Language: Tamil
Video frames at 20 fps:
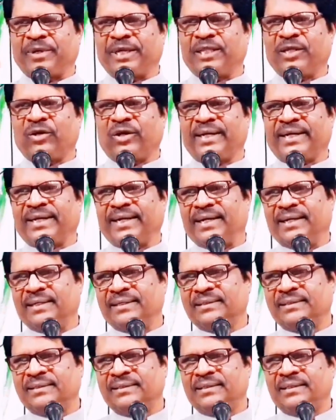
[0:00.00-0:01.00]
பதினொன்றரை
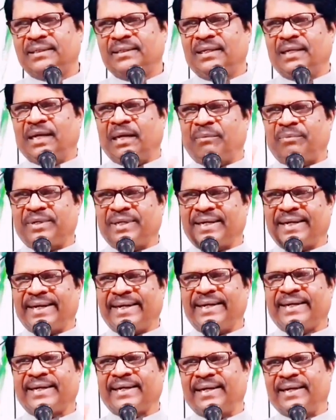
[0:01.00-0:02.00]
அப்புறம்
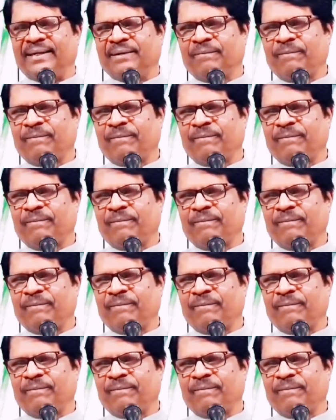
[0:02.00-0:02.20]
ரெண்டரை